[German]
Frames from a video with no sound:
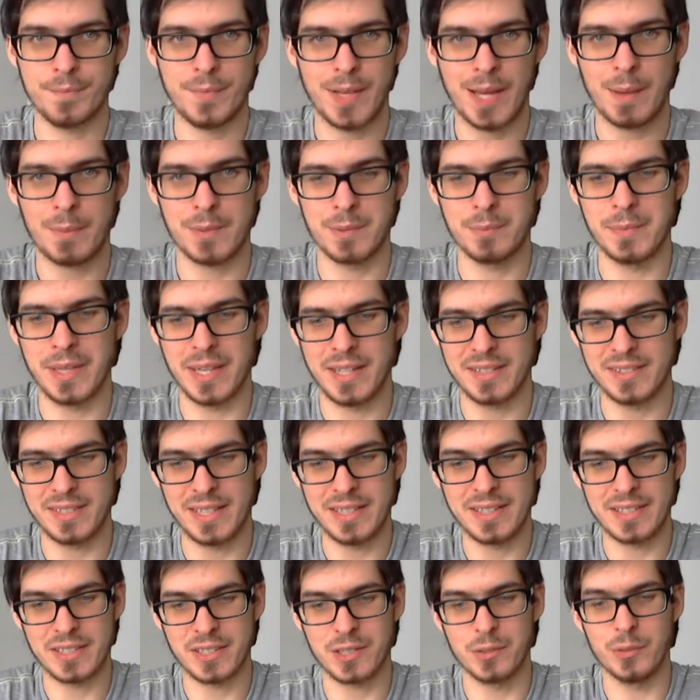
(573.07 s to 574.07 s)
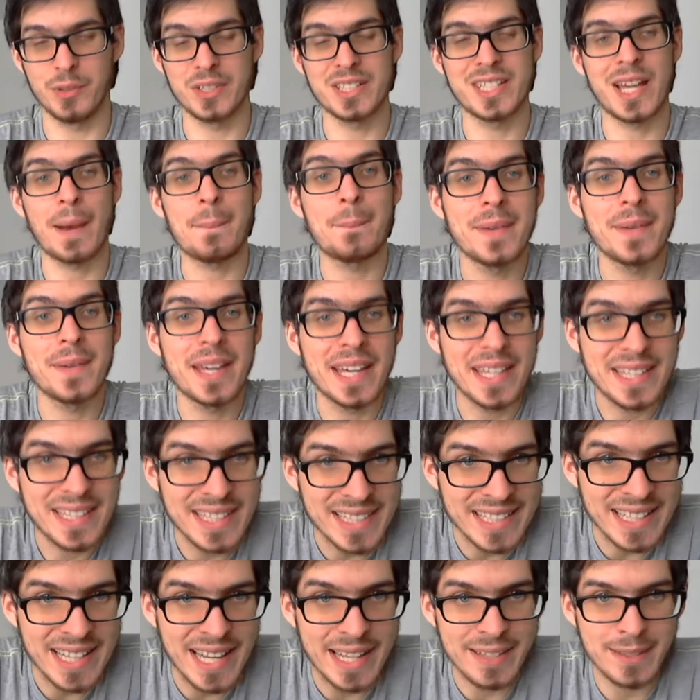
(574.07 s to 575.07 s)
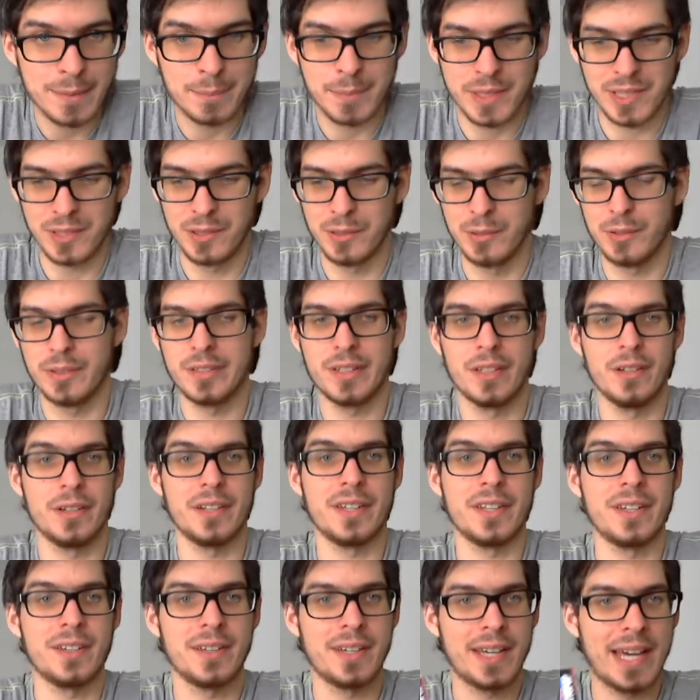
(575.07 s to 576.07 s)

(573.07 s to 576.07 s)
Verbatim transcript: habe ich mir jetzt endlich geholt. Ich habe mir endlich Letterby geholt, Leute.